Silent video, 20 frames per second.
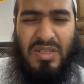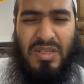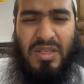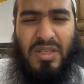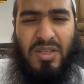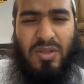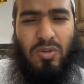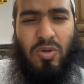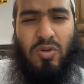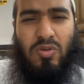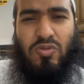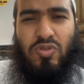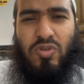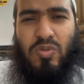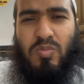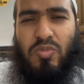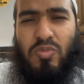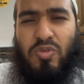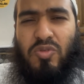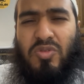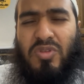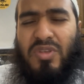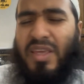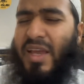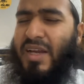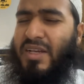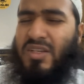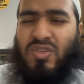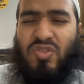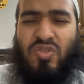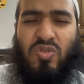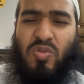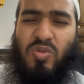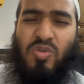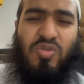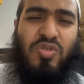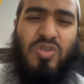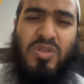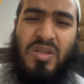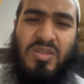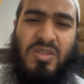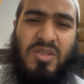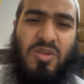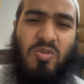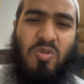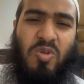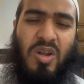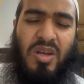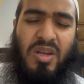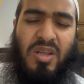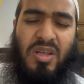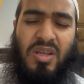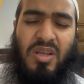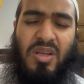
নেই ধন সম্পদ নেই একটা সলিউশন আছে কোরআনে